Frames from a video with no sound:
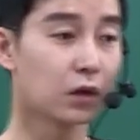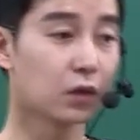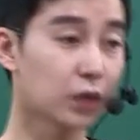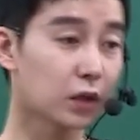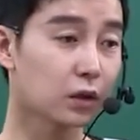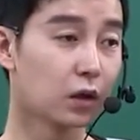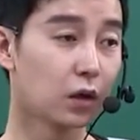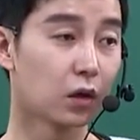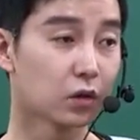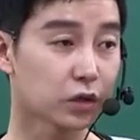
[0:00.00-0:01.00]
오케이?
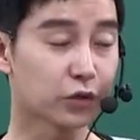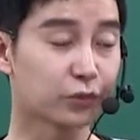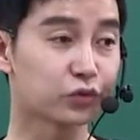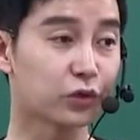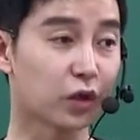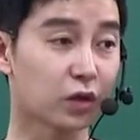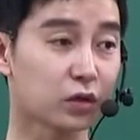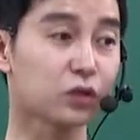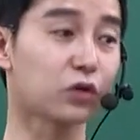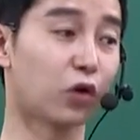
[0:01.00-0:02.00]
그게 점수에 되게
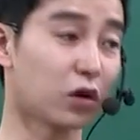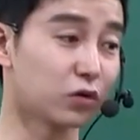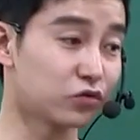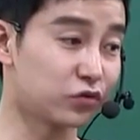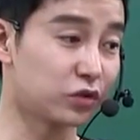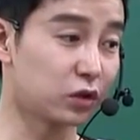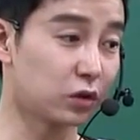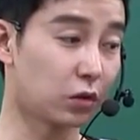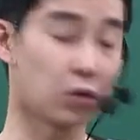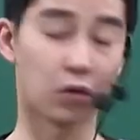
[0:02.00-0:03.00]
큰 영향을 주지.
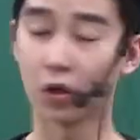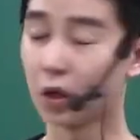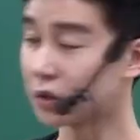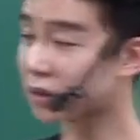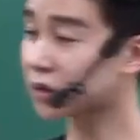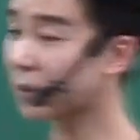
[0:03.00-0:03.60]
책상에